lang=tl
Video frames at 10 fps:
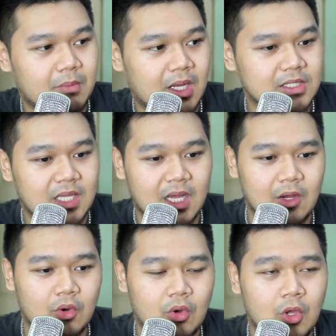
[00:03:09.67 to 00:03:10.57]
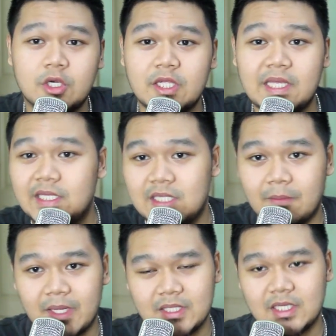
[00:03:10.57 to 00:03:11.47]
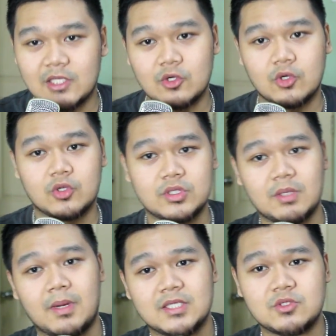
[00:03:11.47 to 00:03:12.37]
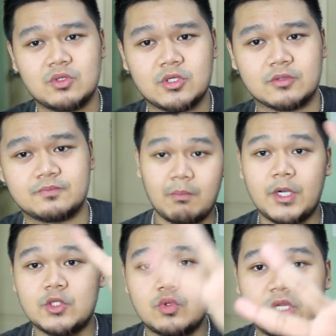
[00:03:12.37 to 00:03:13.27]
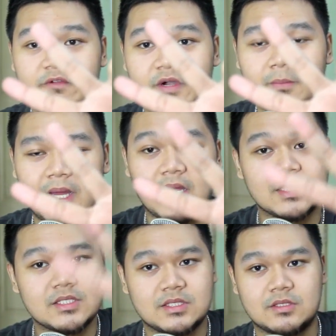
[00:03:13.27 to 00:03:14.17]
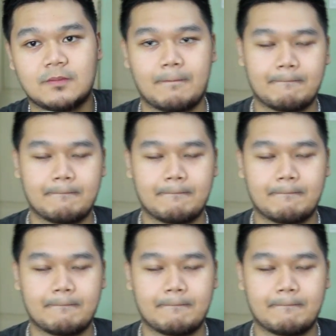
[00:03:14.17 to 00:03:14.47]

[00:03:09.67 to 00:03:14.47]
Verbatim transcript: ng mga tao. Kung ano yung in-demand ngayon, ba diba? So yun, number 2, Riverbanks.